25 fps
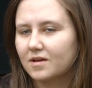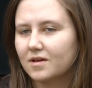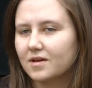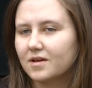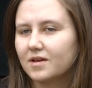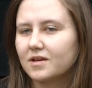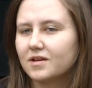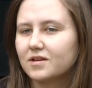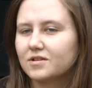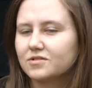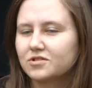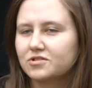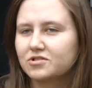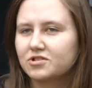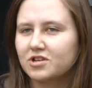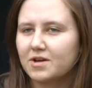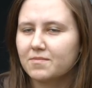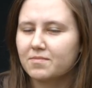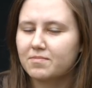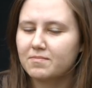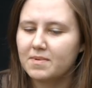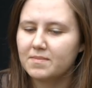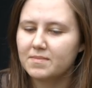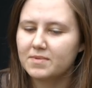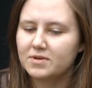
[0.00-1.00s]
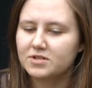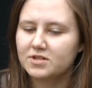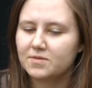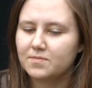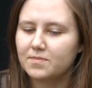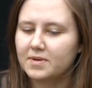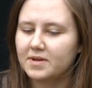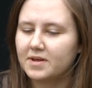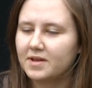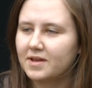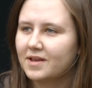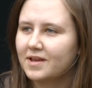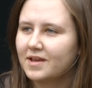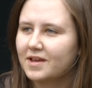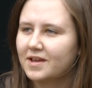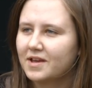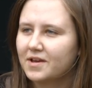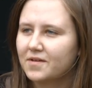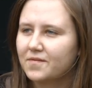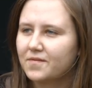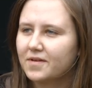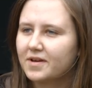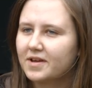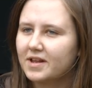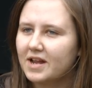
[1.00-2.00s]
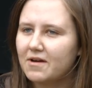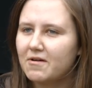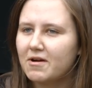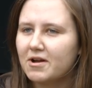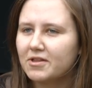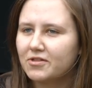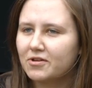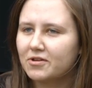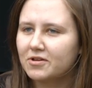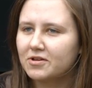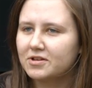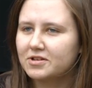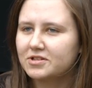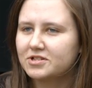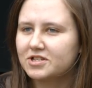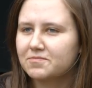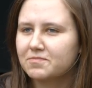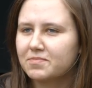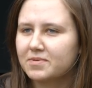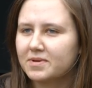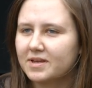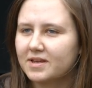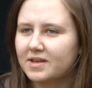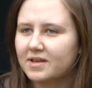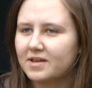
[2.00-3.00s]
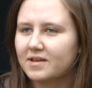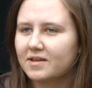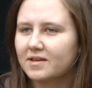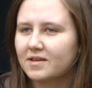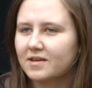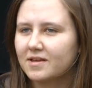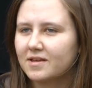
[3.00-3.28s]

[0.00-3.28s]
E, życzyłabym mamy, żeby wygrała to i żeby